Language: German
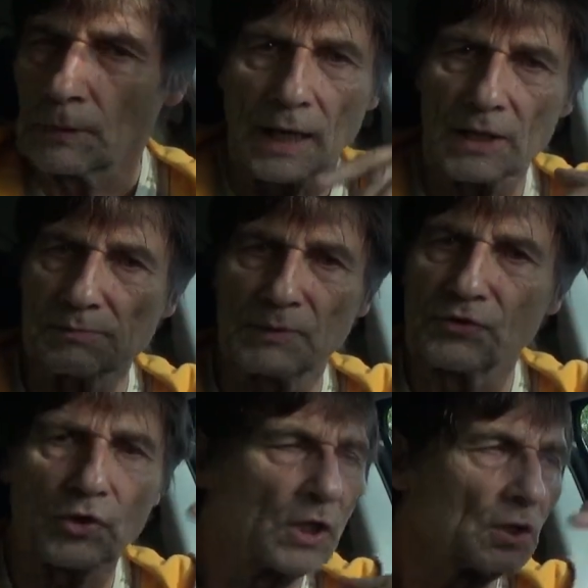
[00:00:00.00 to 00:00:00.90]
alles mit
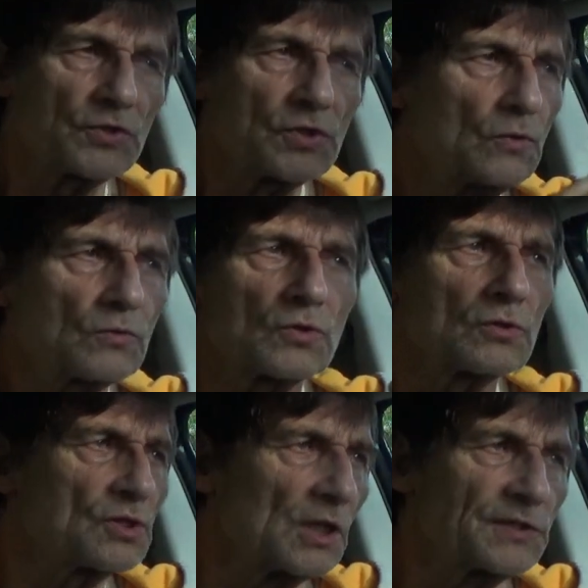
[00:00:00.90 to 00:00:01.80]
drin, Erziehung,
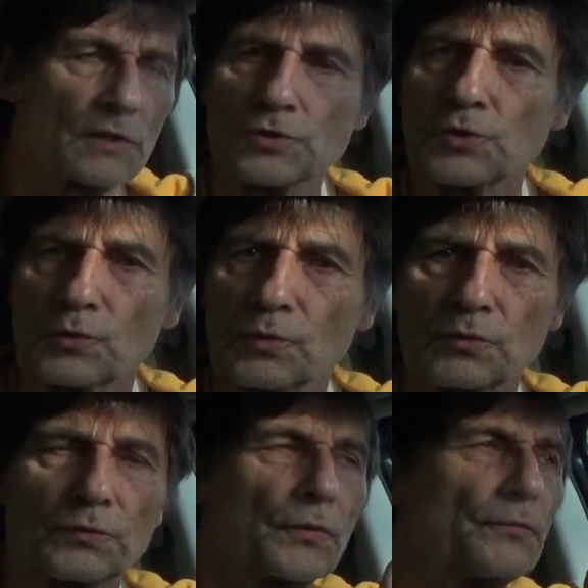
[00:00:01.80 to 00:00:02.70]
Sozialisation und,
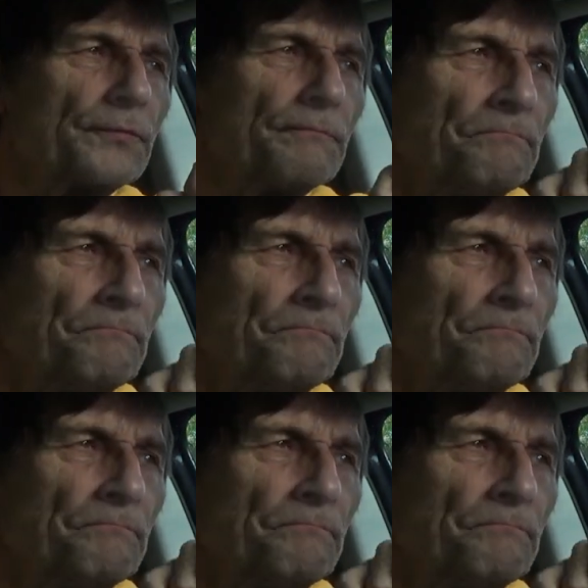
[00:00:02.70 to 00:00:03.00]
und, und.